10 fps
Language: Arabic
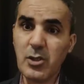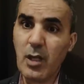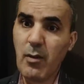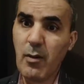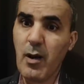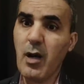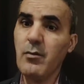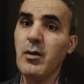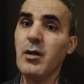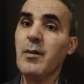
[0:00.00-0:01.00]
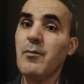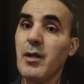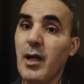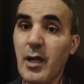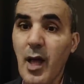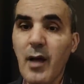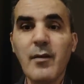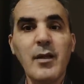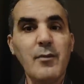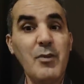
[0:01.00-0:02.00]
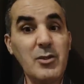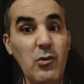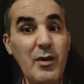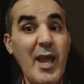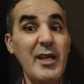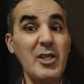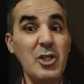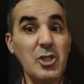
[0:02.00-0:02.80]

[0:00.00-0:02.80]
تجتمع معاهم علاه باسكو كاين